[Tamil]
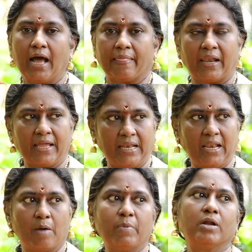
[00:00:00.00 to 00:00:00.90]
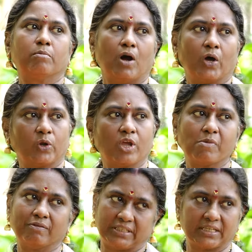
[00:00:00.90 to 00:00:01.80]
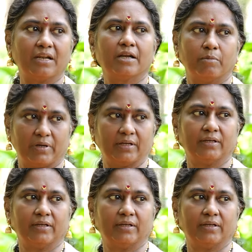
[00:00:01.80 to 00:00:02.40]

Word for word: அதெல்லாம் இல்லாமல் நம்ம ஆரோக்கியமாக வச்சுக்கலாம் நம்ம